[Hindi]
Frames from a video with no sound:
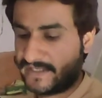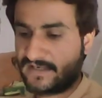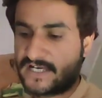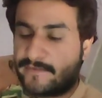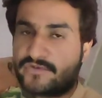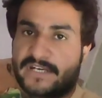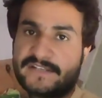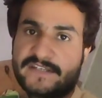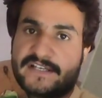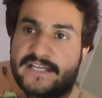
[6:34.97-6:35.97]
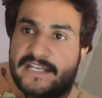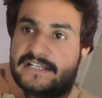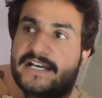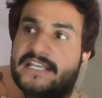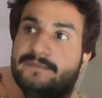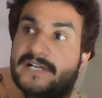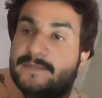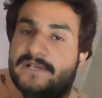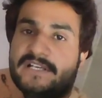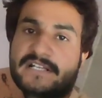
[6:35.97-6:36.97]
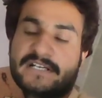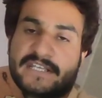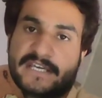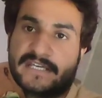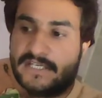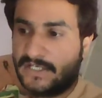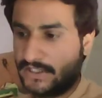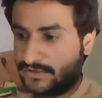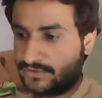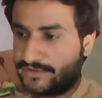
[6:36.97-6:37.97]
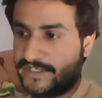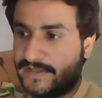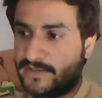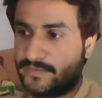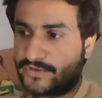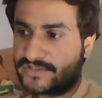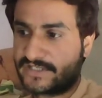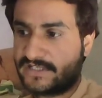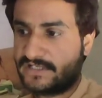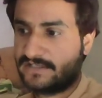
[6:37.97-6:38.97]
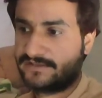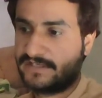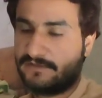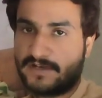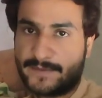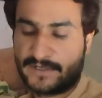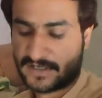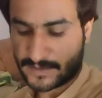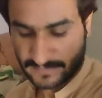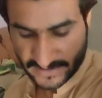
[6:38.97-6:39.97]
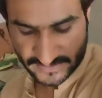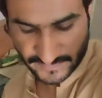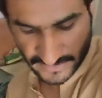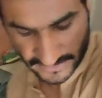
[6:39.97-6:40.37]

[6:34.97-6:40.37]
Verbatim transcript: मेन काम जो है ना इसी का है लिखाई बड़ी बड़ी करनी है तो ये जो बुरश है ना ये वहाँ पे काम लाजमी